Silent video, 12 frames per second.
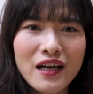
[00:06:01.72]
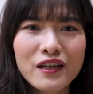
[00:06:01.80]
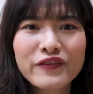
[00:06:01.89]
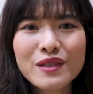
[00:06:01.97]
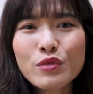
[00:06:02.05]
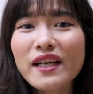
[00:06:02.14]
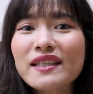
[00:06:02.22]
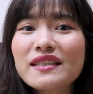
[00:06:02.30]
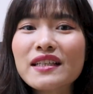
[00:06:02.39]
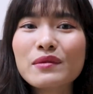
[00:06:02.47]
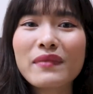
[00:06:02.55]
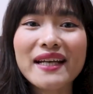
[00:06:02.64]
Ờ, với một cái
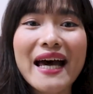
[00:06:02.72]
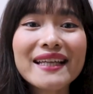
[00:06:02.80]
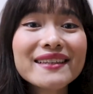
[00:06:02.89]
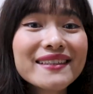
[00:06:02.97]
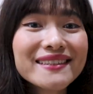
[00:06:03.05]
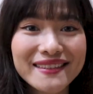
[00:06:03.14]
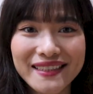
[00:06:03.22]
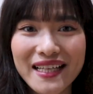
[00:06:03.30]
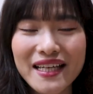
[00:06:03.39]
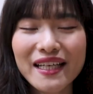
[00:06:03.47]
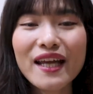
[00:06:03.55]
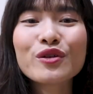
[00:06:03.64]
người mà đã từng
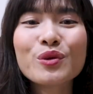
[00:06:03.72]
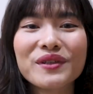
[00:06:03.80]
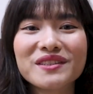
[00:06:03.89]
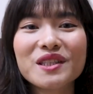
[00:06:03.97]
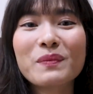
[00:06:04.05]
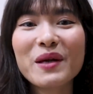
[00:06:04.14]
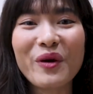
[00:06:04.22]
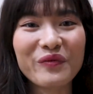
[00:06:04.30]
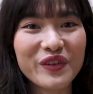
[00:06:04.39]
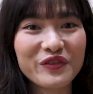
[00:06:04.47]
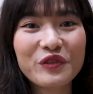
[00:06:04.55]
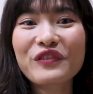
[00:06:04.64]
theo đuổi sự bay
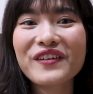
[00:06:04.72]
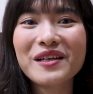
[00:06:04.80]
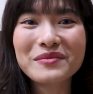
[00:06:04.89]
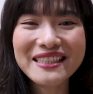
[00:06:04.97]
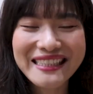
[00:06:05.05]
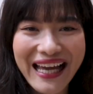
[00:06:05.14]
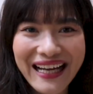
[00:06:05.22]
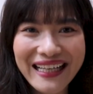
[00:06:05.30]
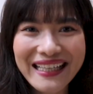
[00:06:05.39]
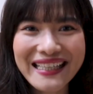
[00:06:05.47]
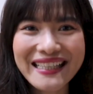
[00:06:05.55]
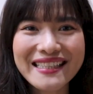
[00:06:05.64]
bổng và phù phiếm như Trang á